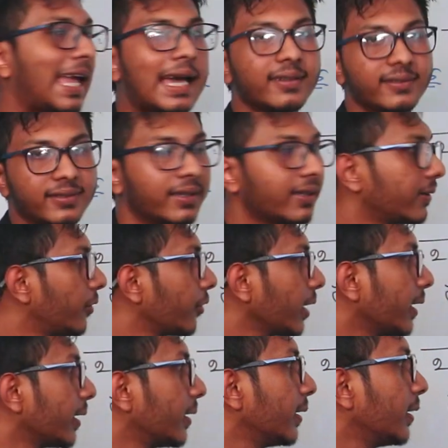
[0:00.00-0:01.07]
অ্যান্সার
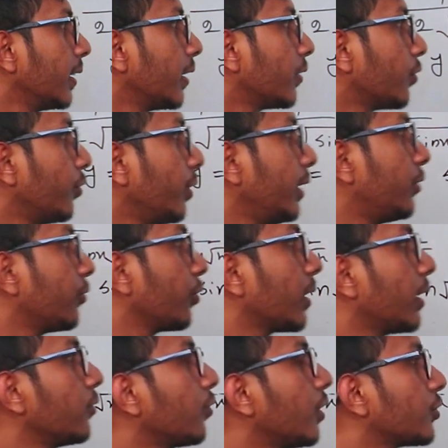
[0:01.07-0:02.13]
ওকে তো এইটুকুই
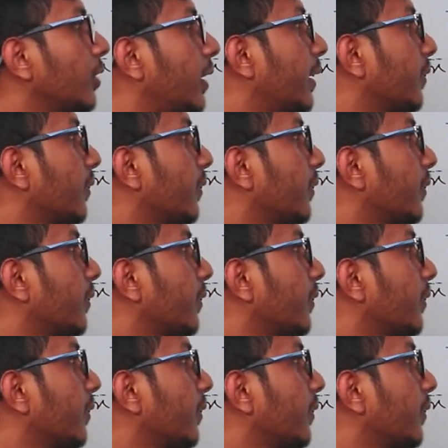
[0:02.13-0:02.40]
কিন্তু আসলে